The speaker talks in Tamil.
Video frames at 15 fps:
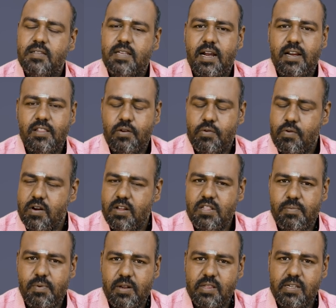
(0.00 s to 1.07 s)
சார் இந்த
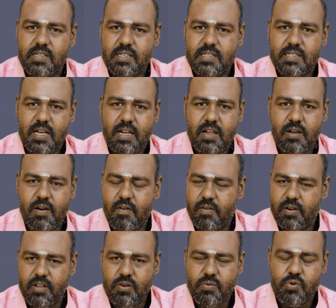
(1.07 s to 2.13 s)
குழந்தை பிறந்துச்சு சார்
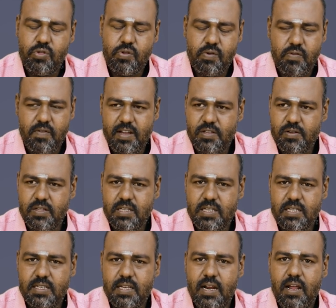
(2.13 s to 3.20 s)
அவனுக்கு இருபத்தோரு வயசு
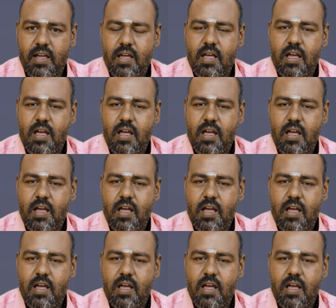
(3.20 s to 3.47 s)
வந்துச்சு சார்